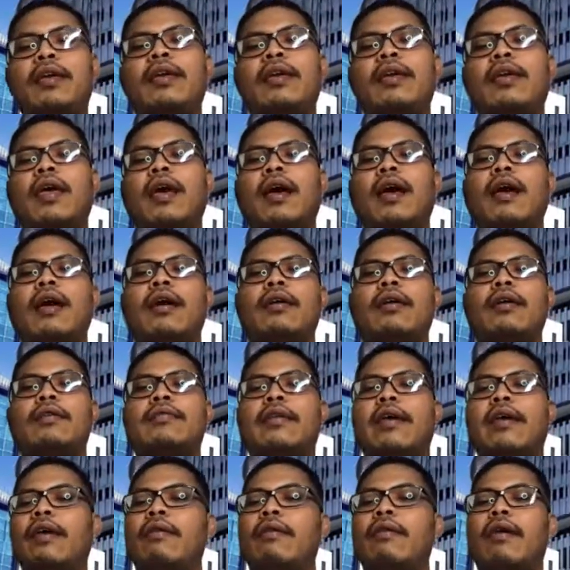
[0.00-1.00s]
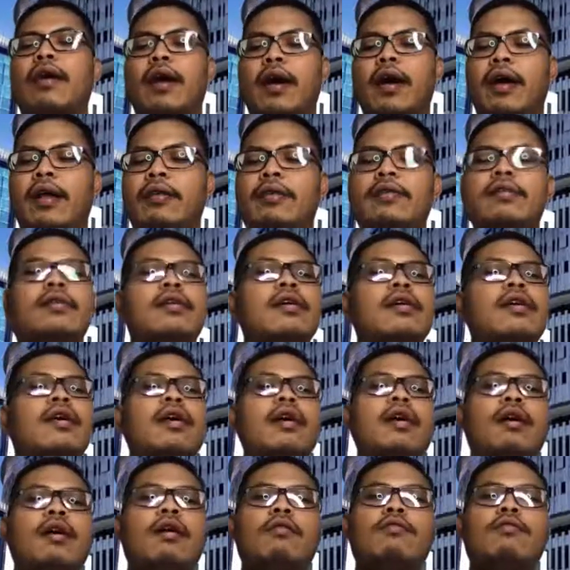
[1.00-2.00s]
yang saya gunakan
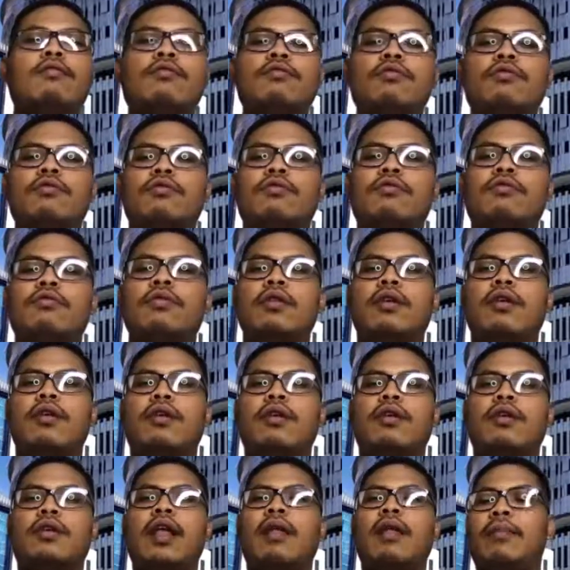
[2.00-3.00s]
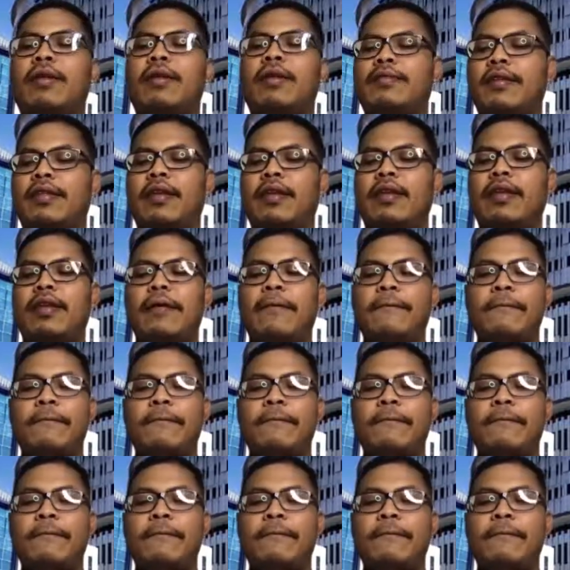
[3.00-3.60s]
untuk uh, dalam riset ini.